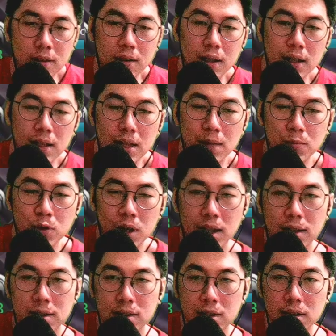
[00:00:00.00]
kita
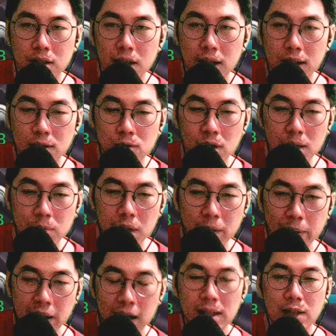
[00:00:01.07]
mulai. Tiket gua ada
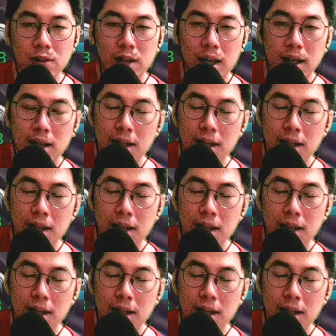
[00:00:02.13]
berapa nggak tahu lah.